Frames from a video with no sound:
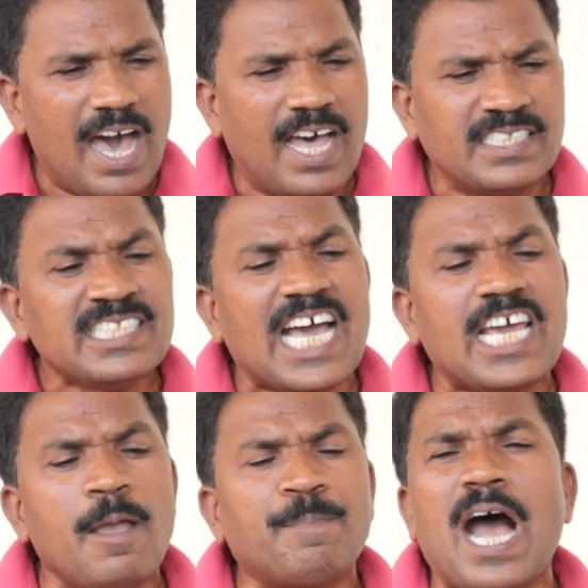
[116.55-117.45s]

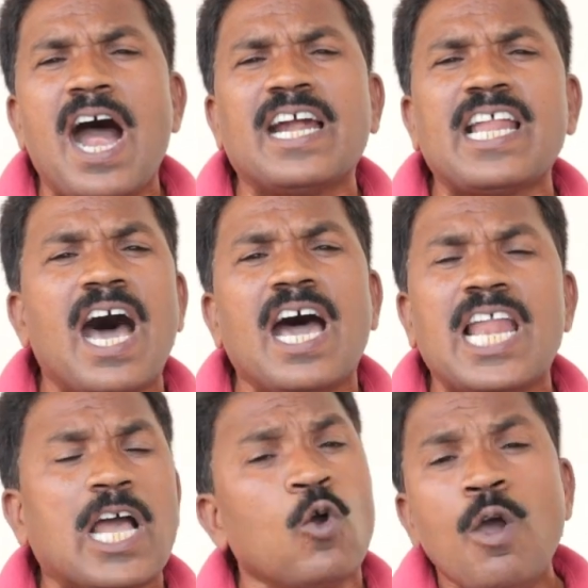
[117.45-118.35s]
అందరి
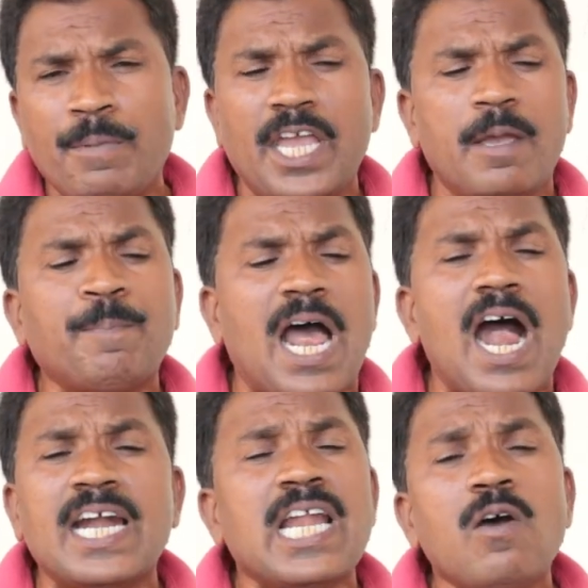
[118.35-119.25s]
ప్రాణాలకు మీ
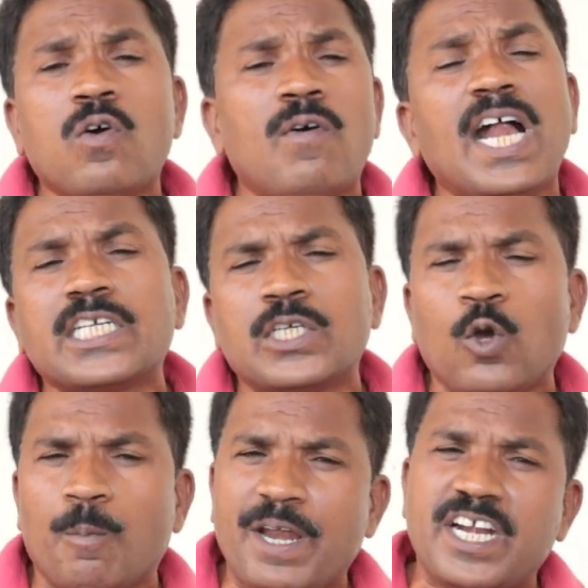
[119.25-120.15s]
ప్రాణం
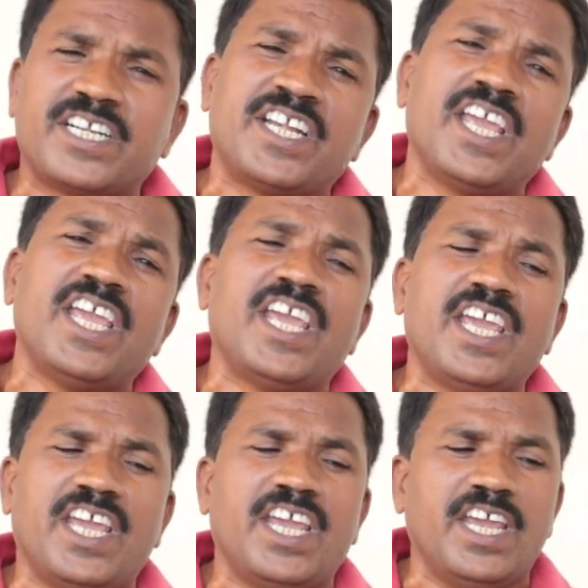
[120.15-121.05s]
అడ్డు పెట్టి
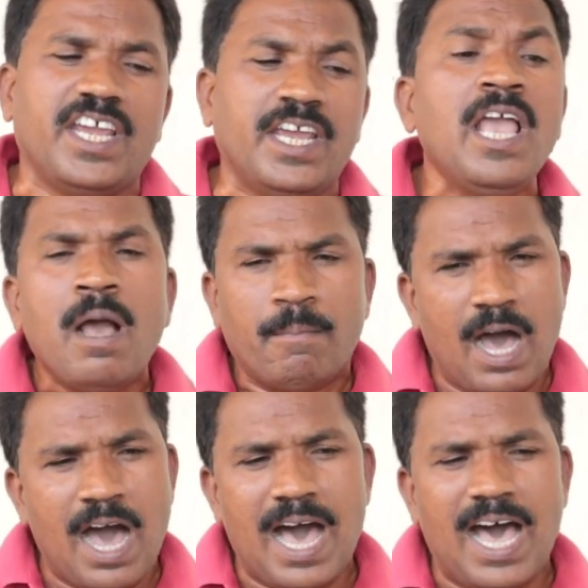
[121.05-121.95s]

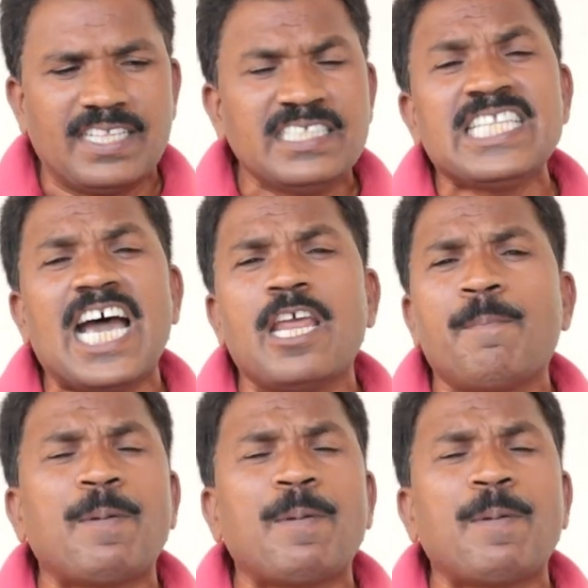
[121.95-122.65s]
మా అందరి